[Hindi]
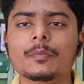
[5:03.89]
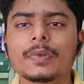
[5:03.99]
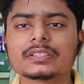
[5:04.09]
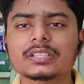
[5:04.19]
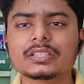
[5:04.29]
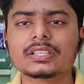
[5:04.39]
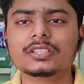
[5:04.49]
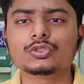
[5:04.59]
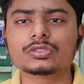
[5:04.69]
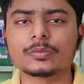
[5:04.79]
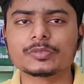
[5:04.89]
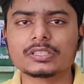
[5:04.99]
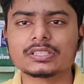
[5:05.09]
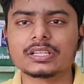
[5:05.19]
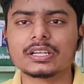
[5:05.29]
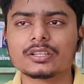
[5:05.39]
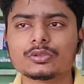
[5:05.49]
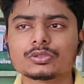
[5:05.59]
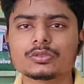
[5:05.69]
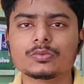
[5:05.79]
बरसात के लिए जो सबसे अच्छा ग्रेड है
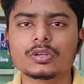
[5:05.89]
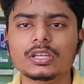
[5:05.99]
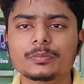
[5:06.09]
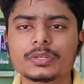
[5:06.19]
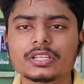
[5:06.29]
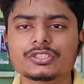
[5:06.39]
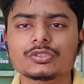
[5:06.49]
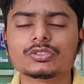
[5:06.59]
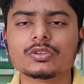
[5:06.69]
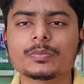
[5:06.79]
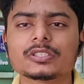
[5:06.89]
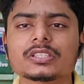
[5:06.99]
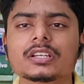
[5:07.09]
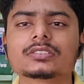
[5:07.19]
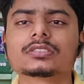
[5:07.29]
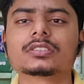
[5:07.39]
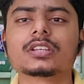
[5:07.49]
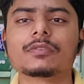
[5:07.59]
दोस्तों वो है एन पी के जीरो जीरो पचास